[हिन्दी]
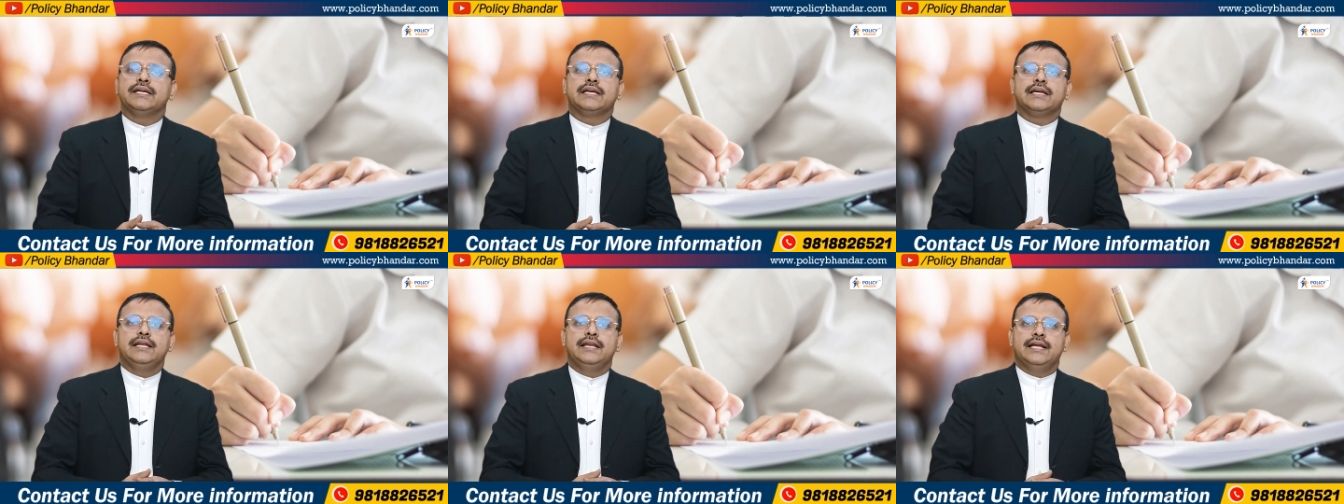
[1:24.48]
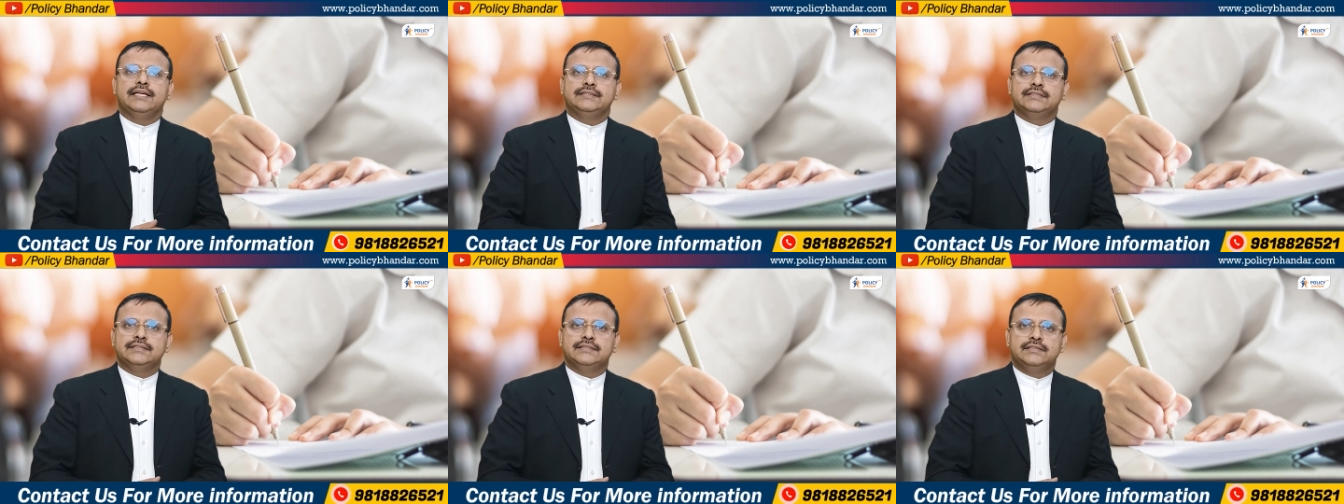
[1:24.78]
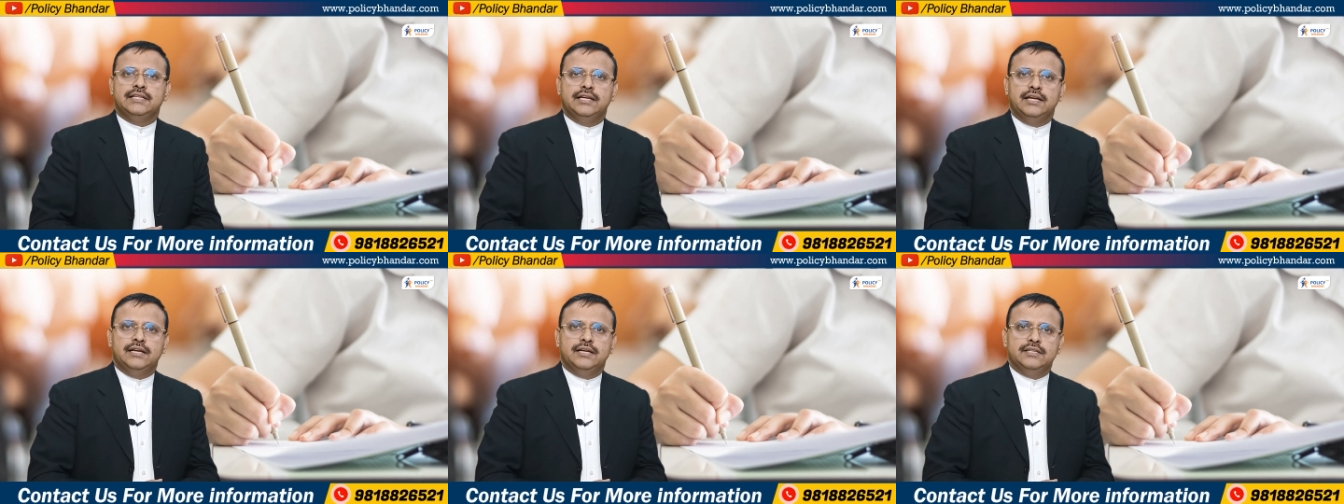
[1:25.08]
देके
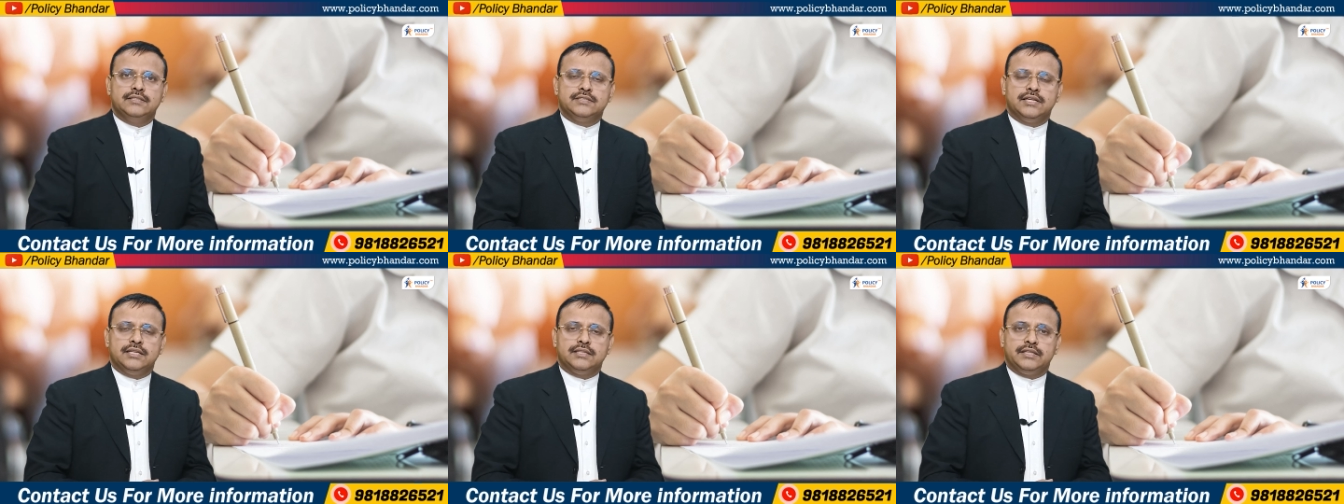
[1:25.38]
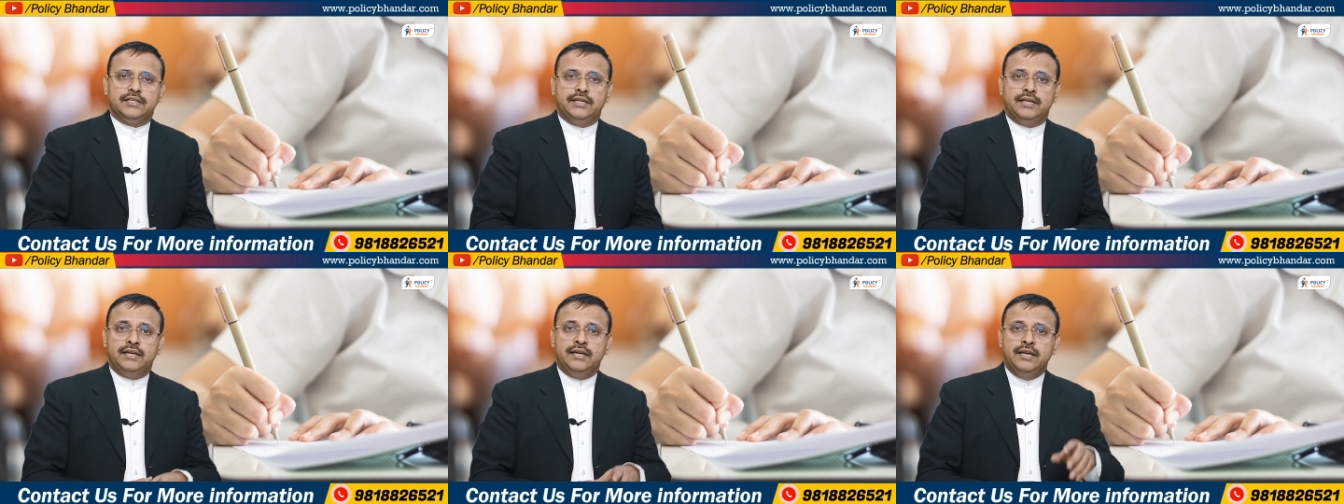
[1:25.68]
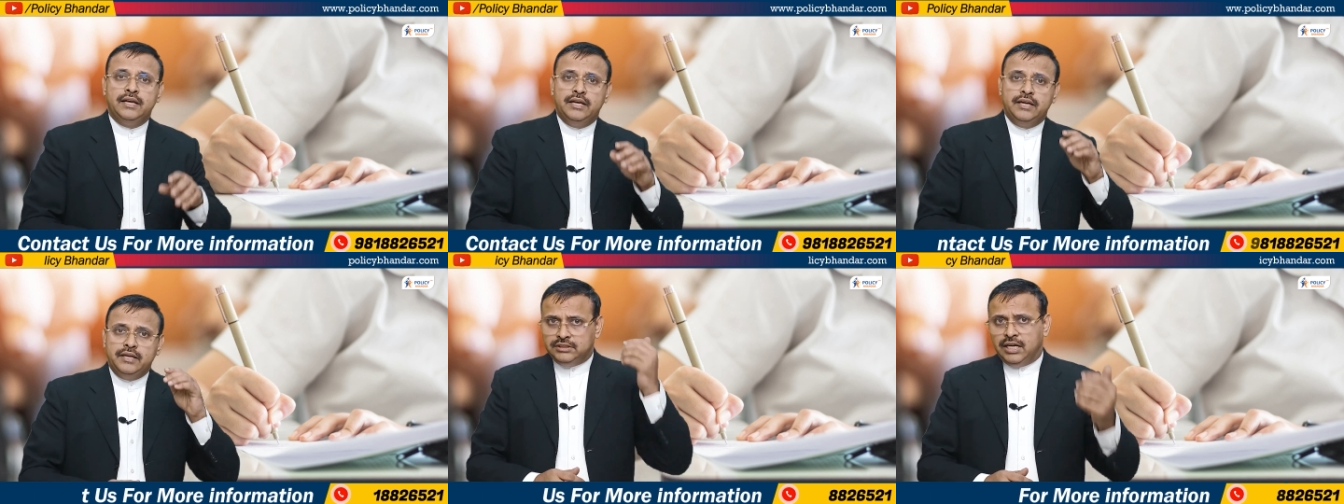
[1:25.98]
लाइसेंस लेना चाहते हैं
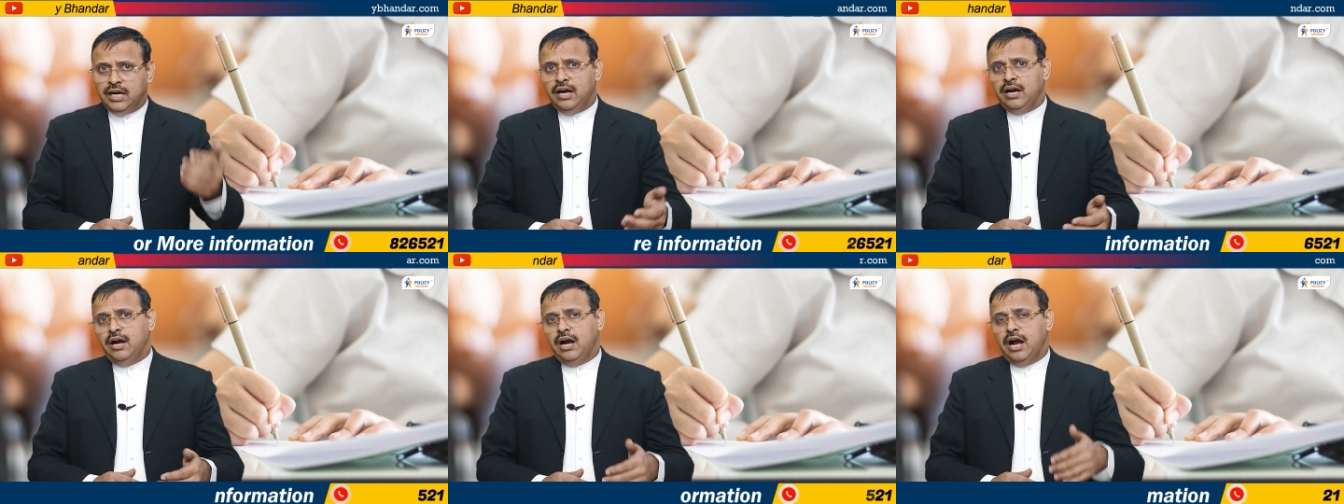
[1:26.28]
या